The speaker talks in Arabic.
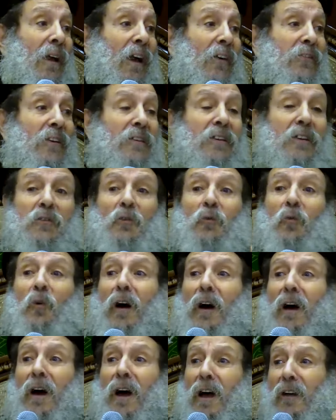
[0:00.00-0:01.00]
عشان يديله
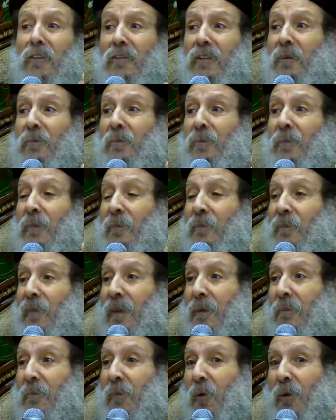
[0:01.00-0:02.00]
اعظم
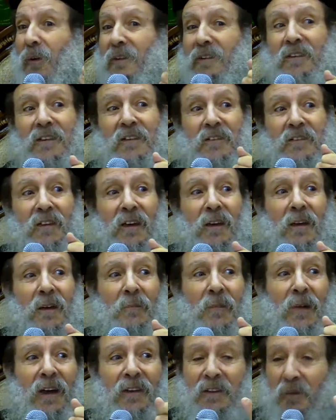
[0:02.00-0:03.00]
مواليد
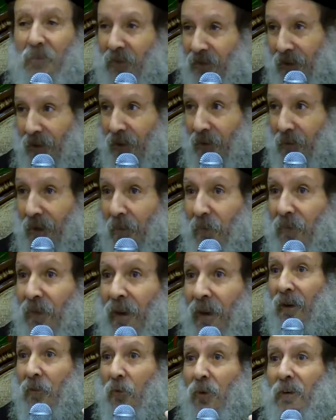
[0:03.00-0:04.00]
النساء ما عدا المسيح المجد
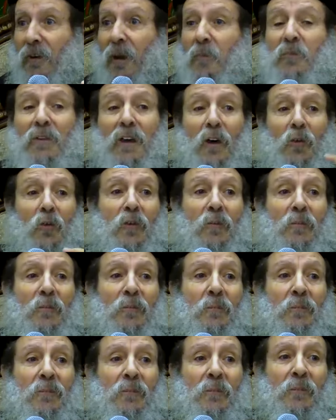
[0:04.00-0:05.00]
يقول لم يقم